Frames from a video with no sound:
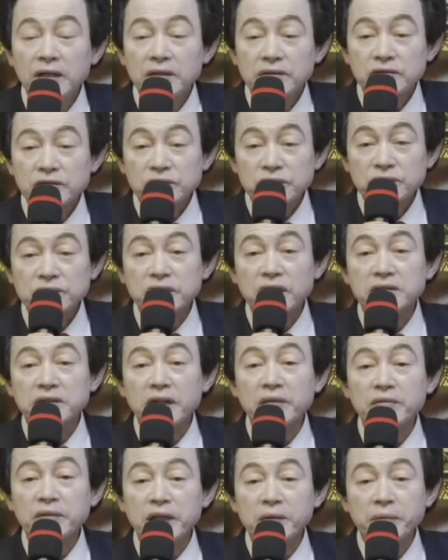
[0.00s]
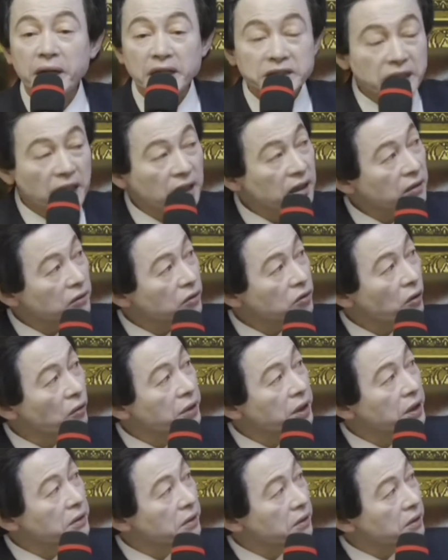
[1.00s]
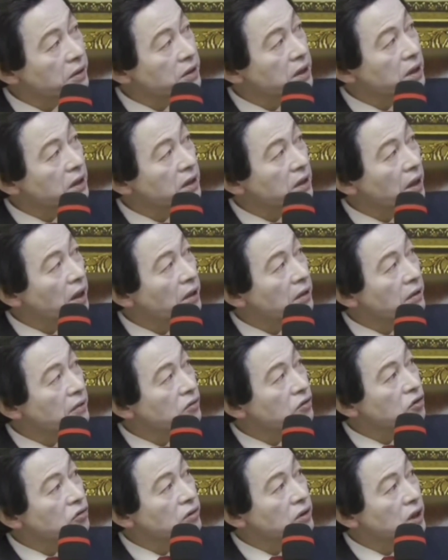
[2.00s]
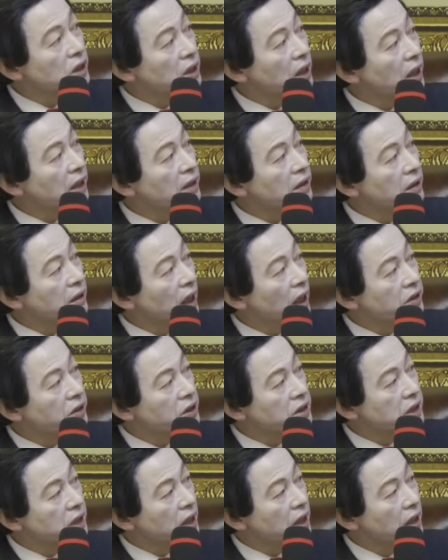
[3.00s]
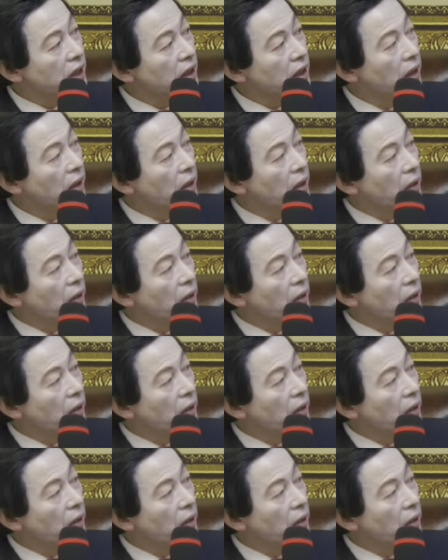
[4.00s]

중력 때문에 발생하는 거, 돌이 떨어지는 거나 이런 건 중력의 영향이지,